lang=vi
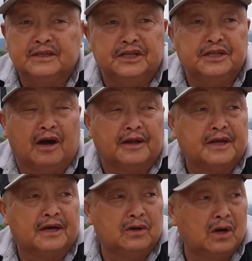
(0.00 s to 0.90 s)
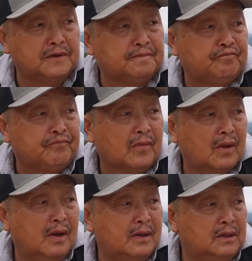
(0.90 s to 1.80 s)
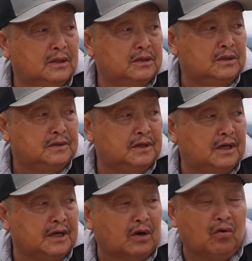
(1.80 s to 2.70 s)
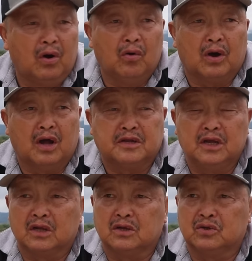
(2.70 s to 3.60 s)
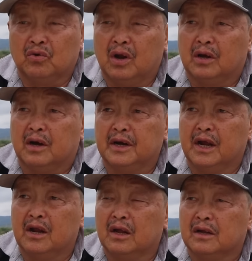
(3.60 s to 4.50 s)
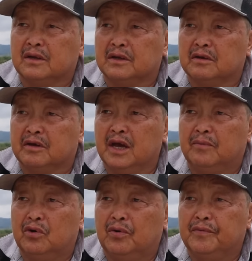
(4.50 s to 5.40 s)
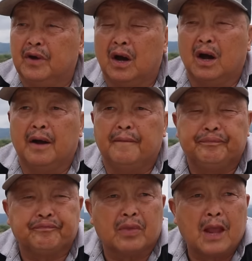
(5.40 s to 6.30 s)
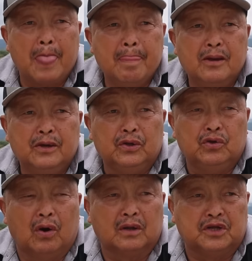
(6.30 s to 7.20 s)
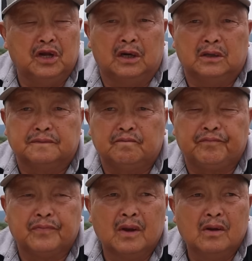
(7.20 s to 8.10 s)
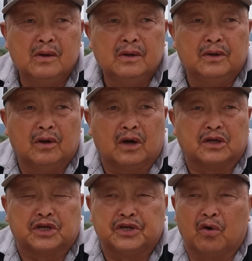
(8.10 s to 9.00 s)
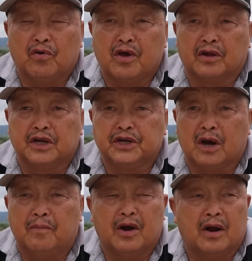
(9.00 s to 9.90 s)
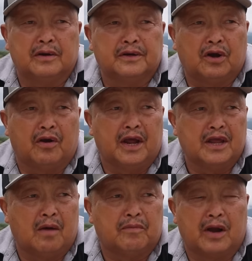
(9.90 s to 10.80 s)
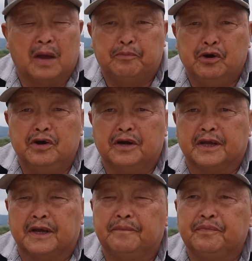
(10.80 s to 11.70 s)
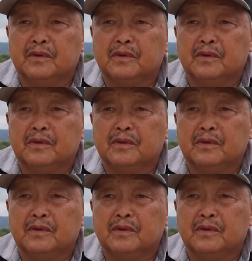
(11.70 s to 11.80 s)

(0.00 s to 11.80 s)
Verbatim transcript: tiến đời trẻ ơi à nè cô lúc cái tí là tức to rồi cái nè là đã tức khiếm mù à yếu tí rồi giờ có chỉ là cô nhau thì chỉ có mà đã để nhau mà đã để pư nữa gì